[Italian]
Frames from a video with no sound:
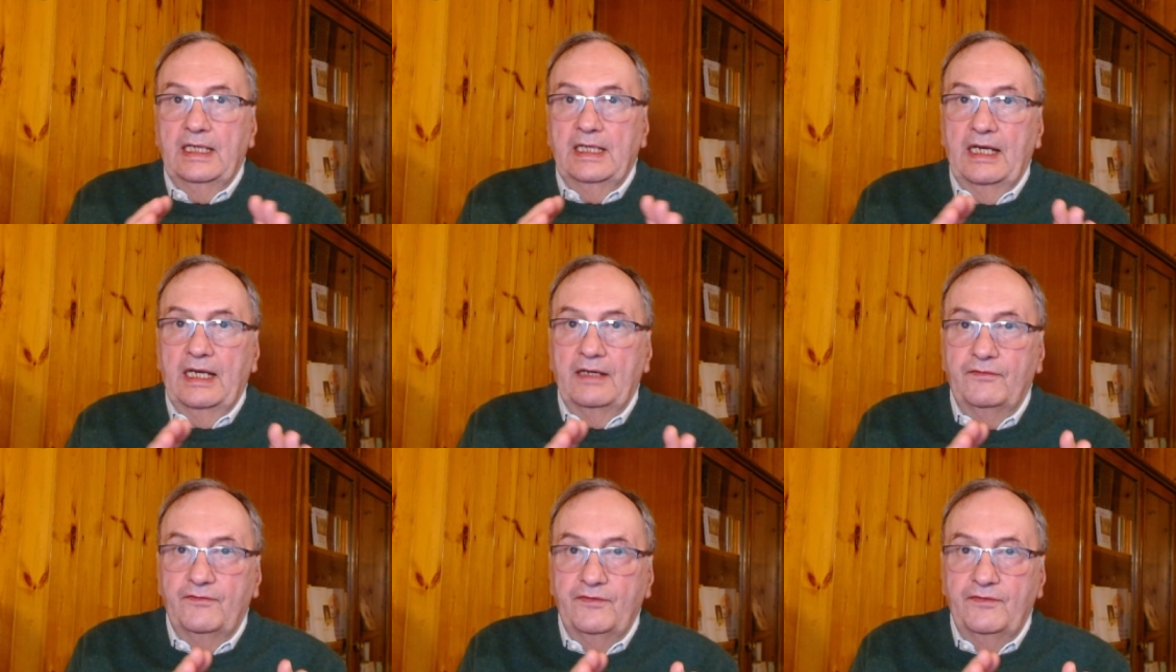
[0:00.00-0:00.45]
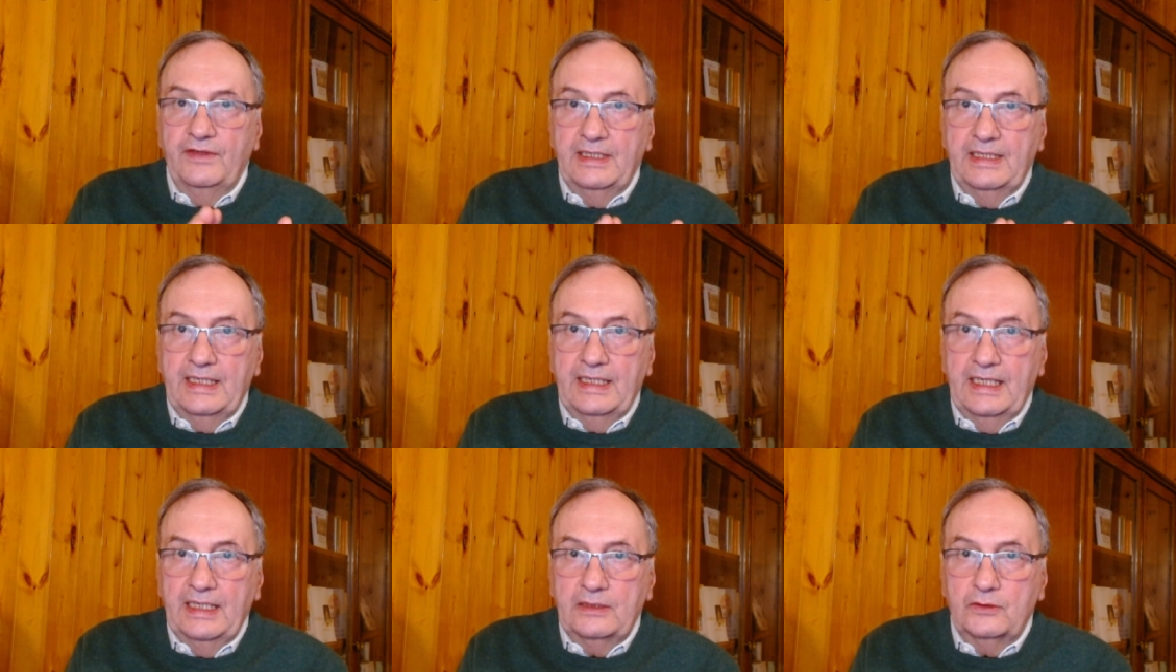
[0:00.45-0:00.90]

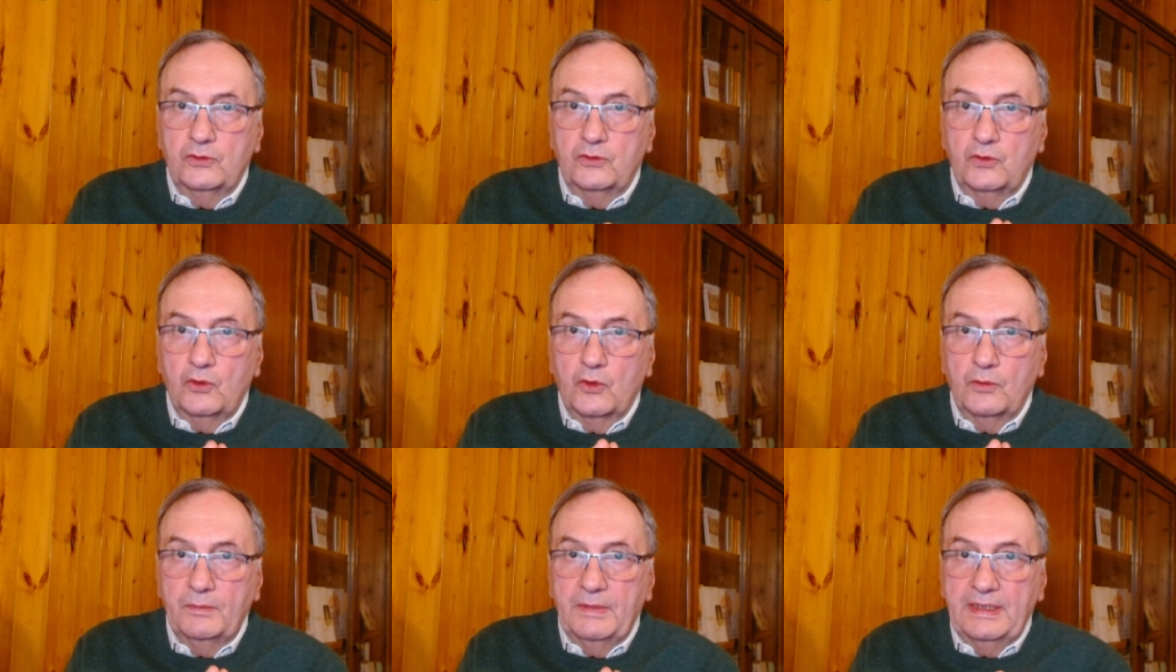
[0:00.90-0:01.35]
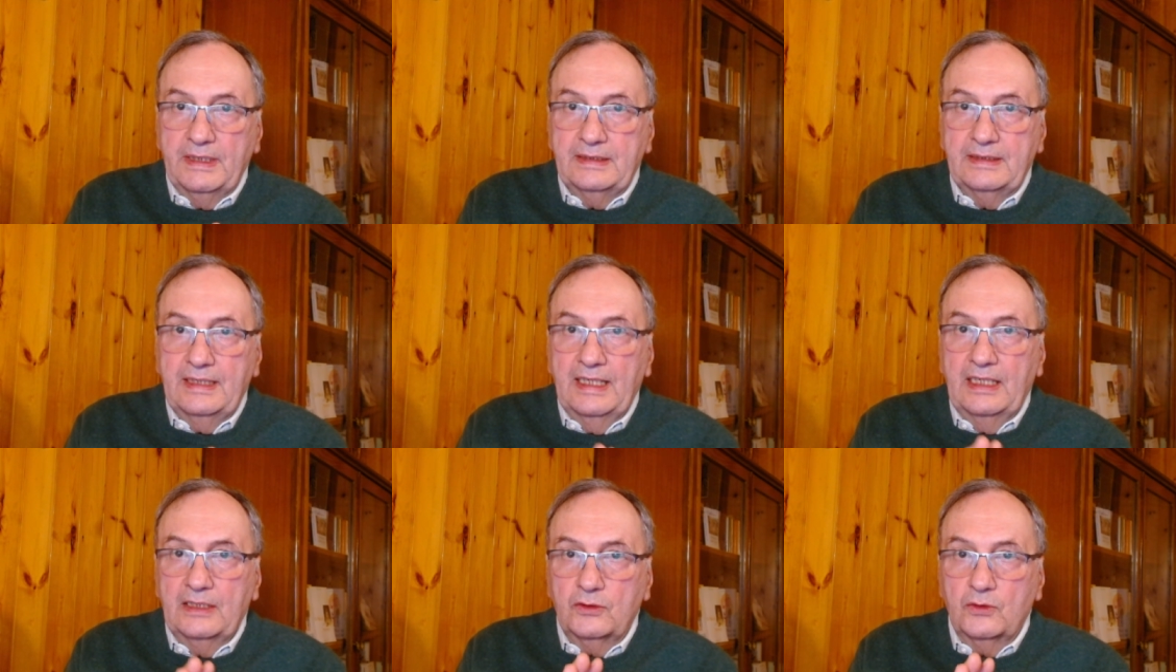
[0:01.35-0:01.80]
affinché
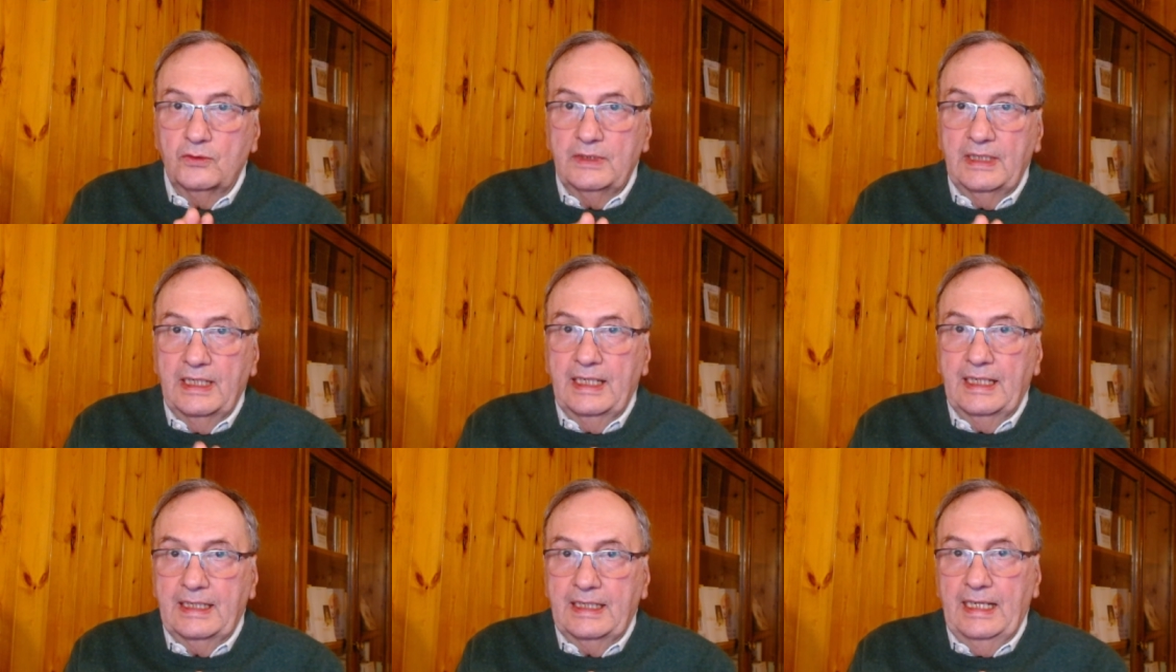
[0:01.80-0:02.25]
tormentato nella